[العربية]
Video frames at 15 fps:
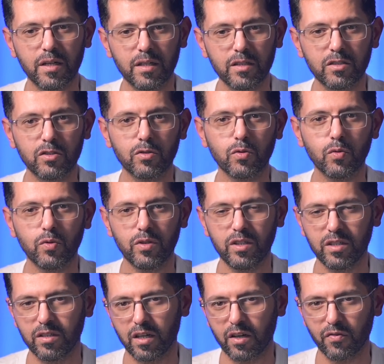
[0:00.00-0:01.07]
ايش يكون
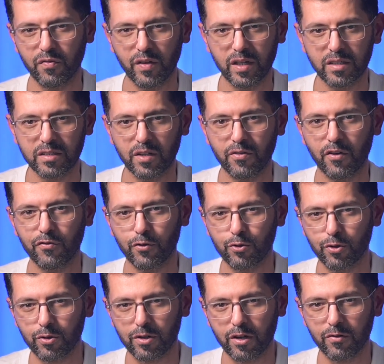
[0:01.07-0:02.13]
عندك فلسفه
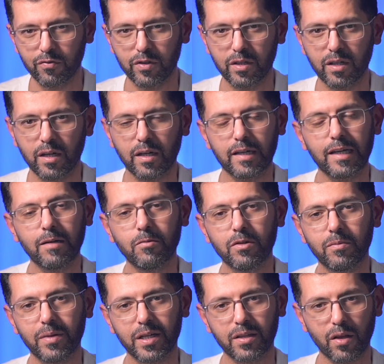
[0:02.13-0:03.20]
فوتوغرافيه قبل
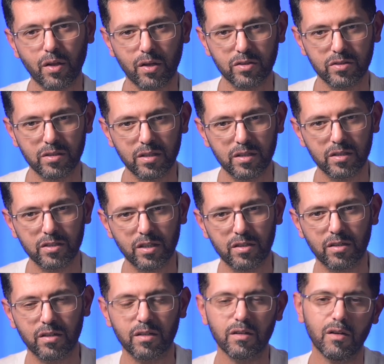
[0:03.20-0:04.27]
ما تضغط زر
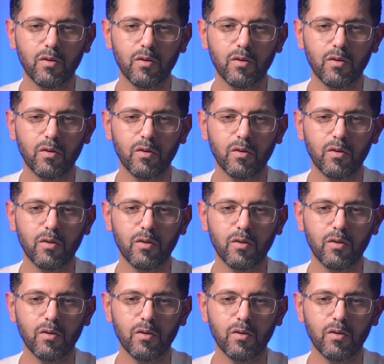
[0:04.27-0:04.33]
الشتر